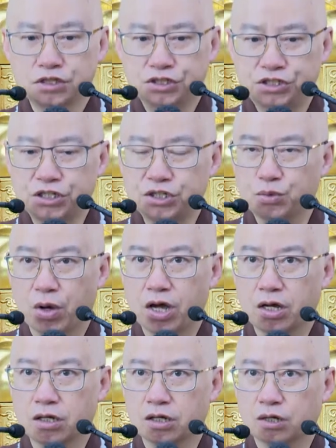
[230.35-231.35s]
静
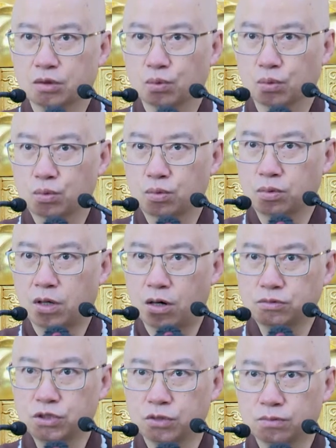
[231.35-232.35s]
缘无
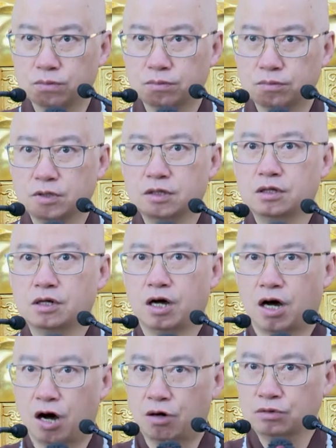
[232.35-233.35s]
好丑，
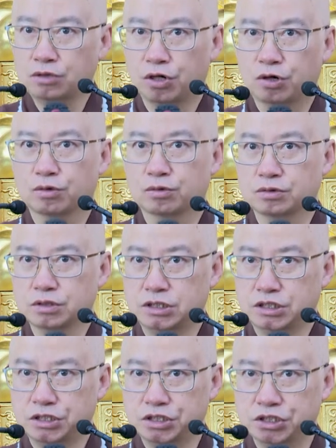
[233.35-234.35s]
好丑
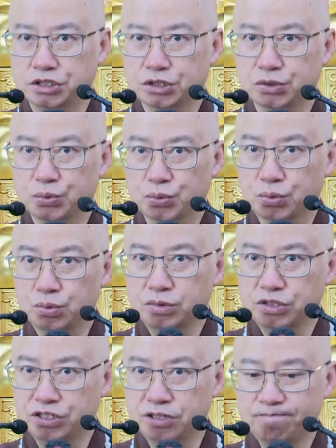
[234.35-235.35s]
起于
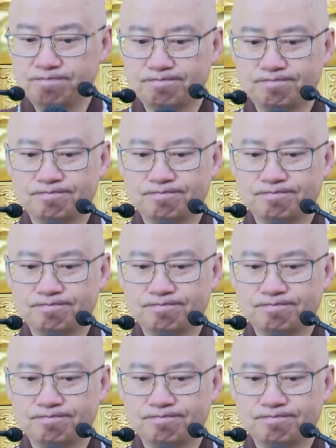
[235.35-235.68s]
心。